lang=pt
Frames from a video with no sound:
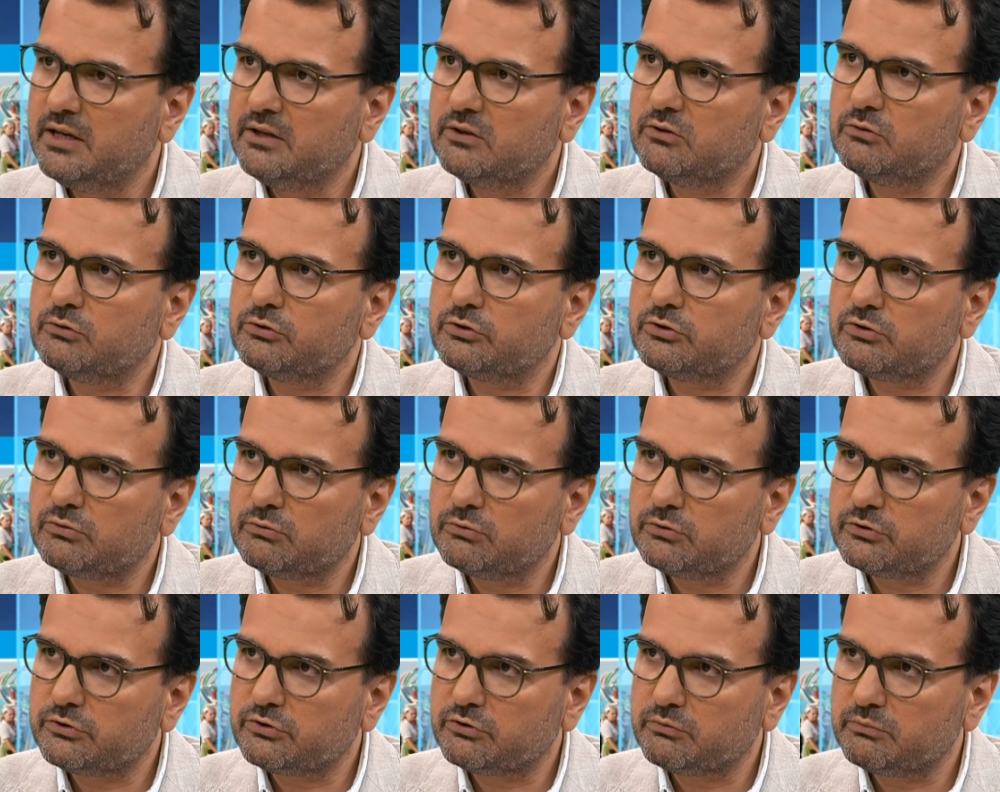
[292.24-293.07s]
que os
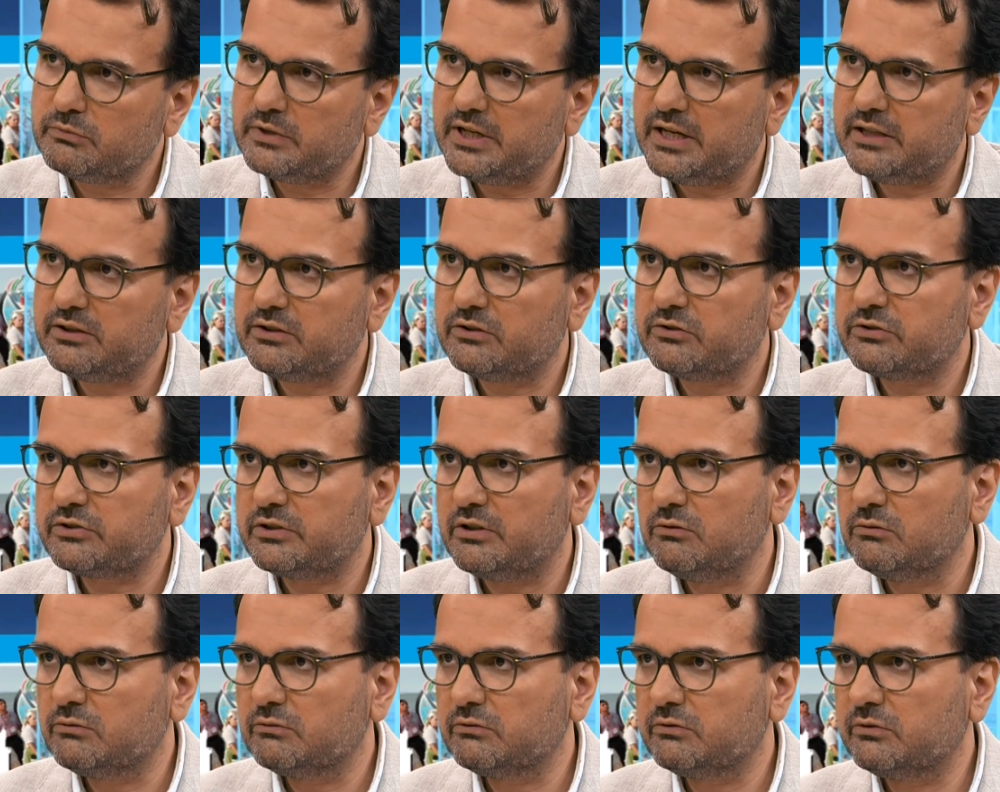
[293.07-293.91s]
discursos mediáticos
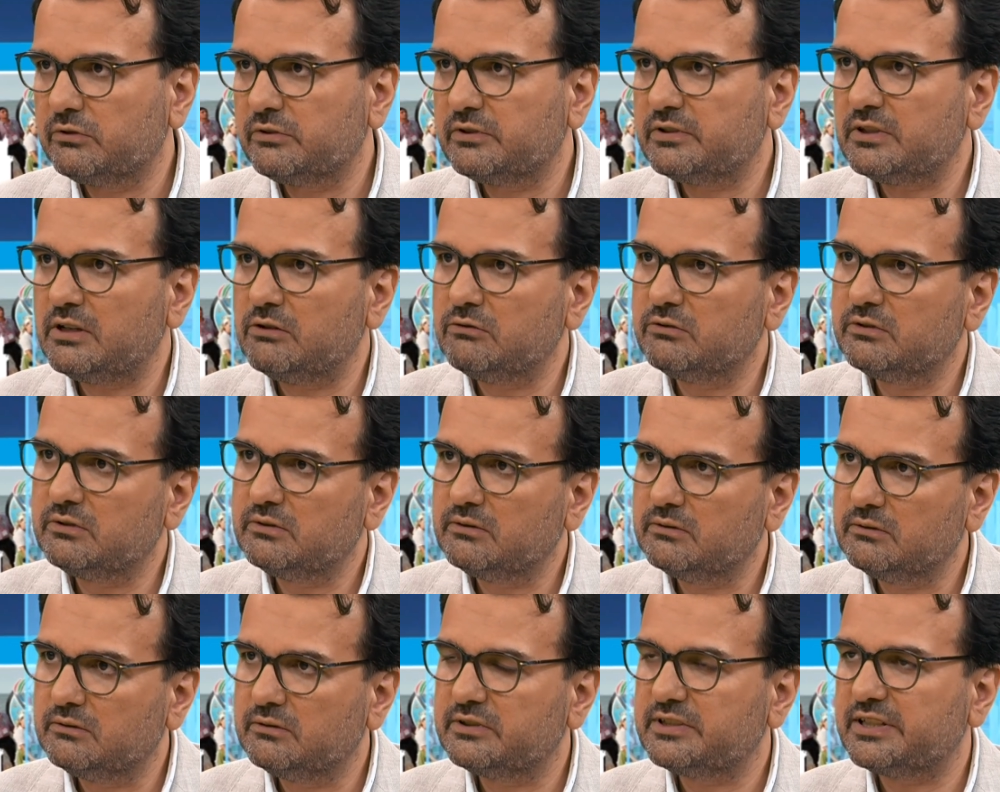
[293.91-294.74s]
são,
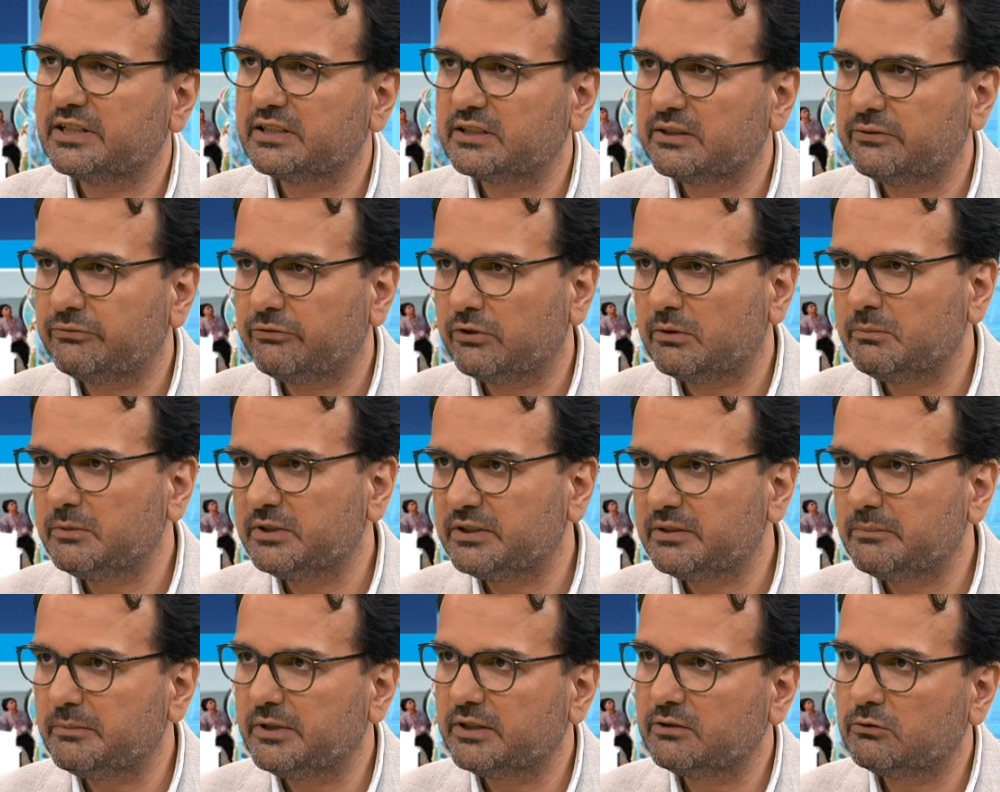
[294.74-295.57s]
são, de certa forma,
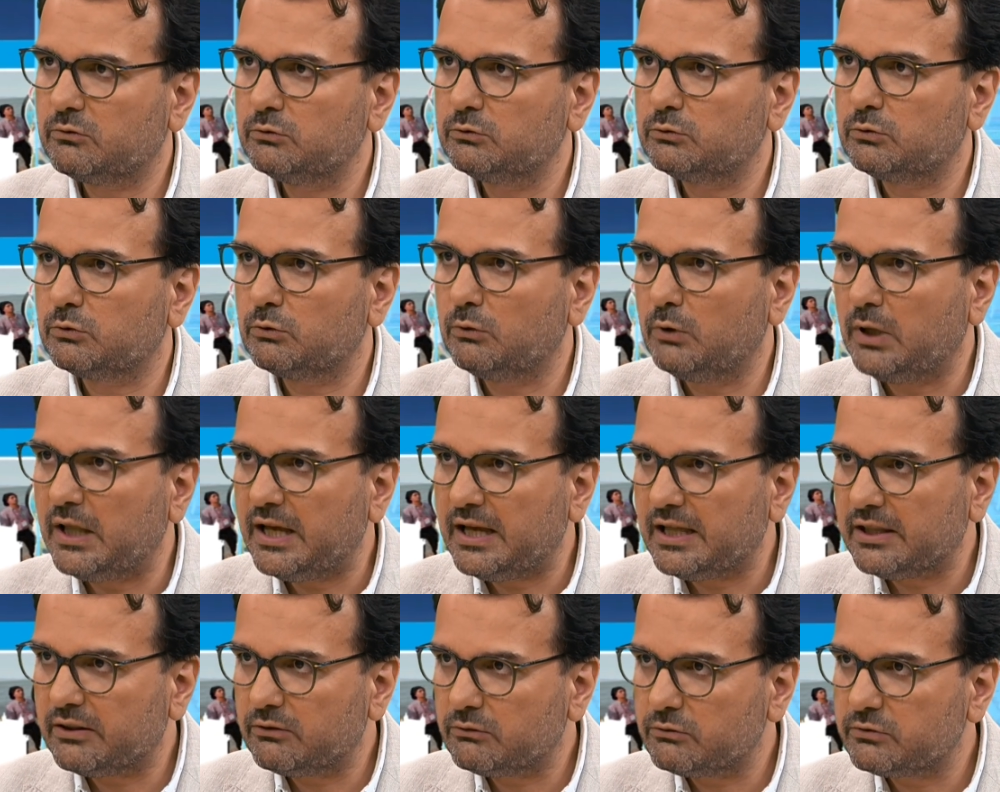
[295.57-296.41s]
também
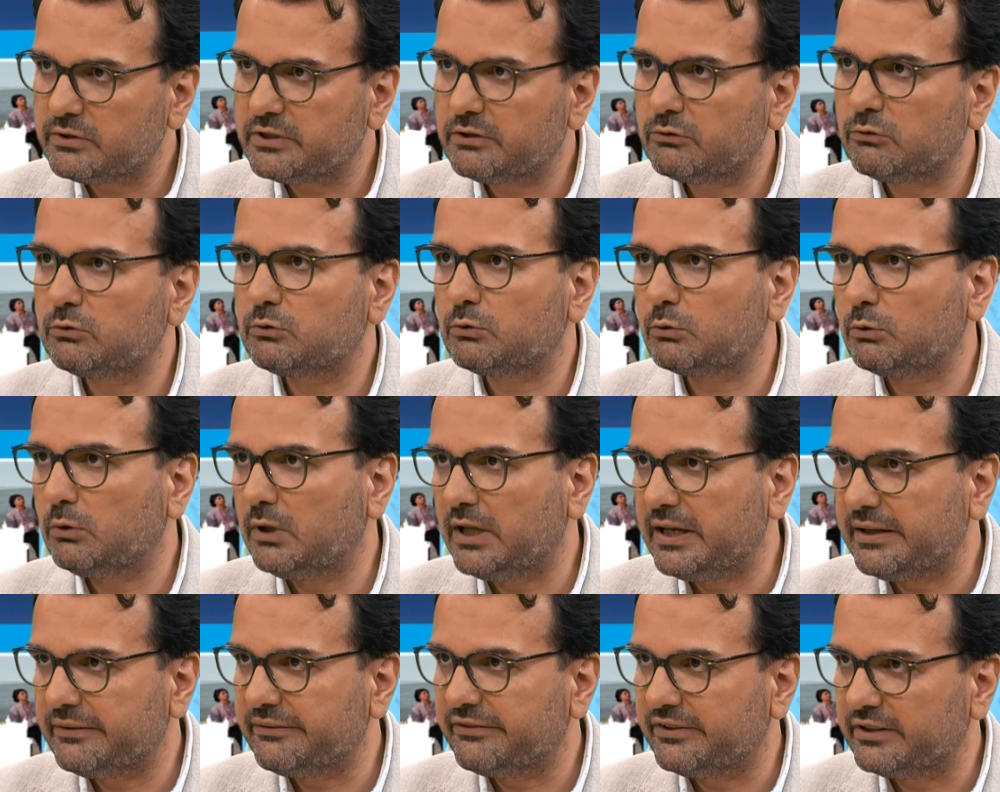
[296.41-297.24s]
controlados e
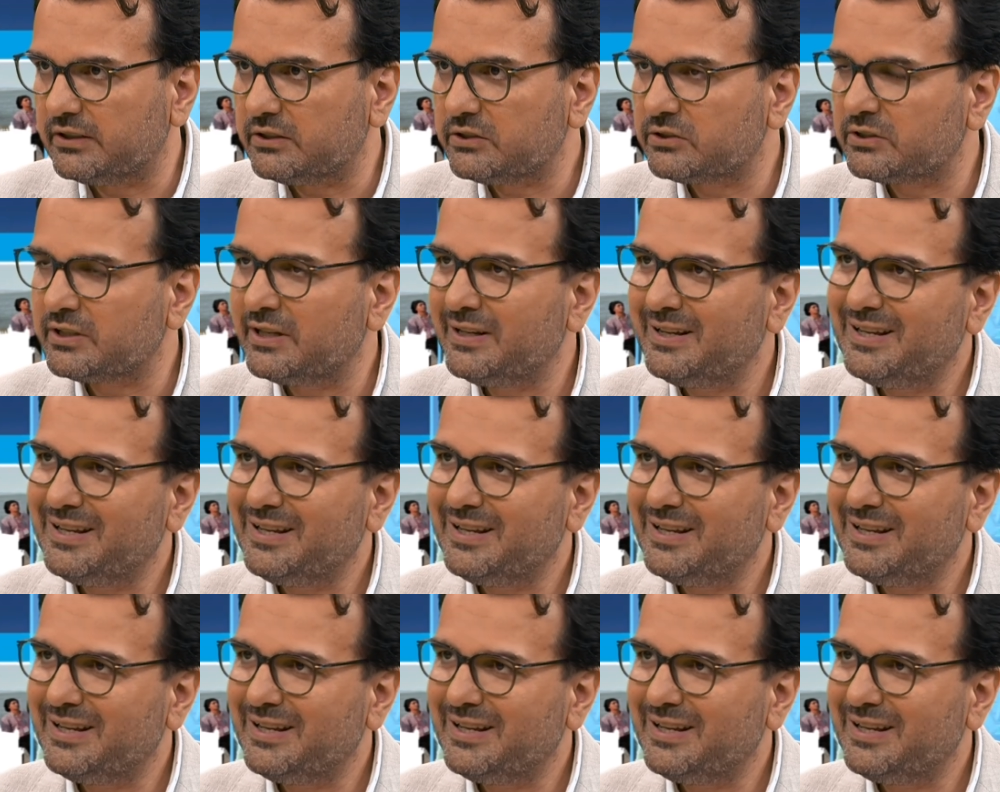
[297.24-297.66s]
controláveis.